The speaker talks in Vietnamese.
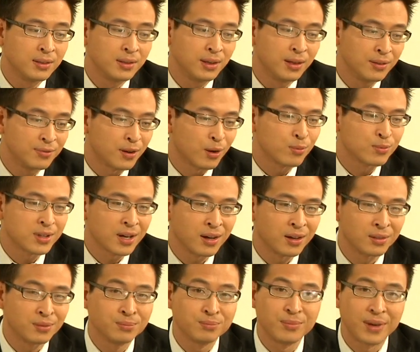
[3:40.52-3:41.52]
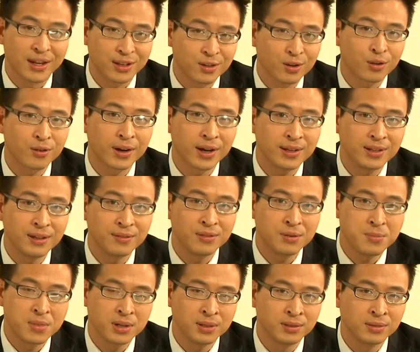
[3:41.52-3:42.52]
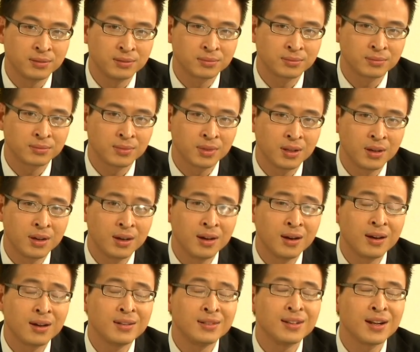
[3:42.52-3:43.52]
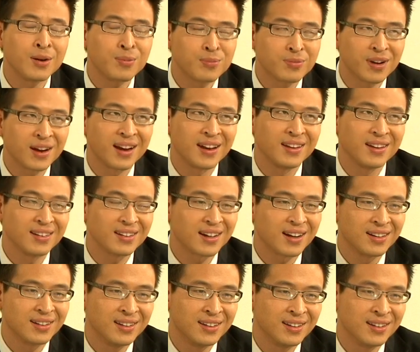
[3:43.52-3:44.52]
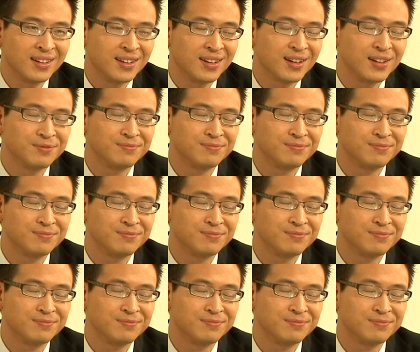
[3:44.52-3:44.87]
hy vọng rằng mẹ cho cô ấy đi với mình Năm ngày ở Cali